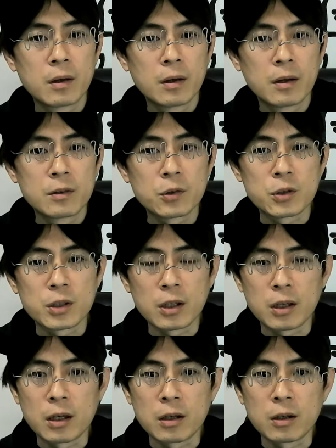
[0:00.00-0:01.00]
そして
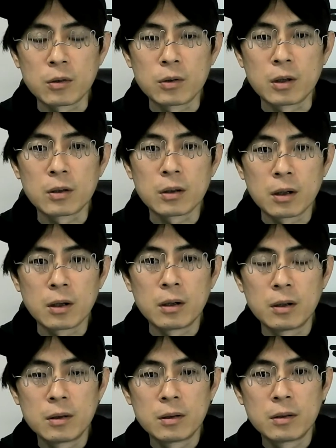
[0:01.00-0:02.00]
結果どうなったか。
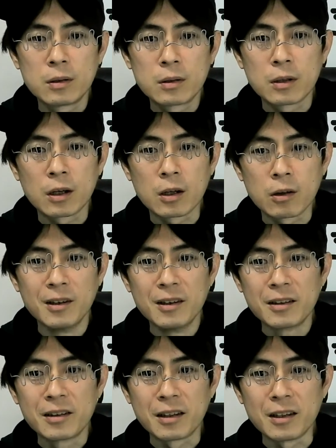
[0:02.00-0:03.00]
結果は
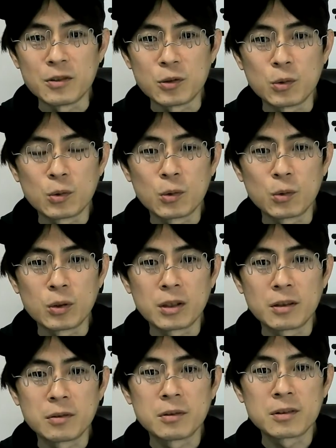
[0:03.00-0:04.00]
現状の通りっ
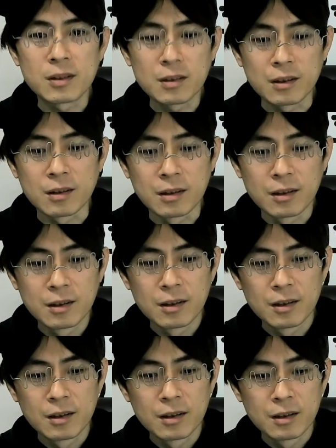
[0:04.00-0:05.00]
ていうんですかね。
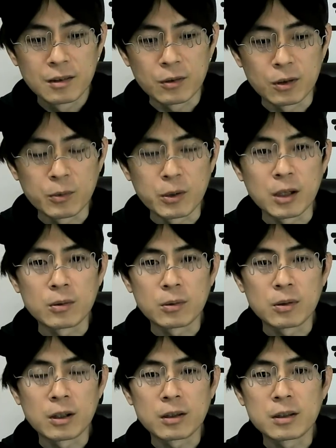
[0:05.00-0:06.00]
とんでもないこと
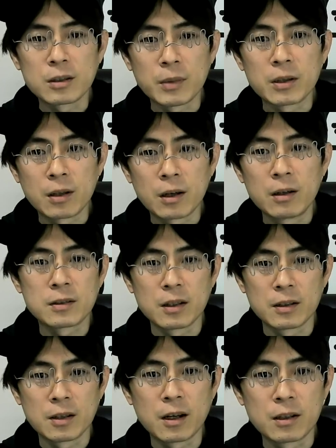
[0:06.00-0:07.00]
になってしまった。
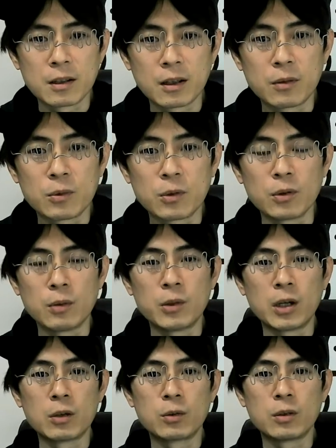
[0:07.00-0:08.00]
世界的にもとんでも
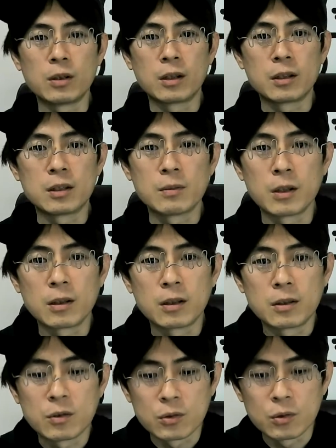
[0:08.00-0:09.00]
ないことになってしまったっ
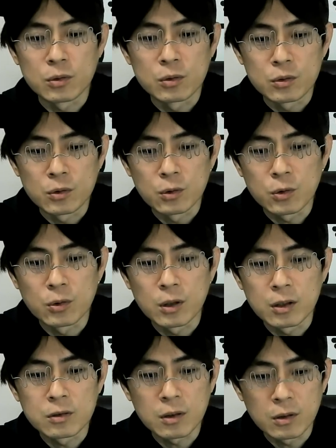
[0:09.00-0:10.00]
ていう状況な
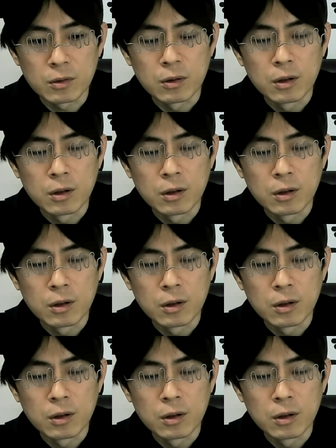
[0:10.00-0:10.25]
んですけど、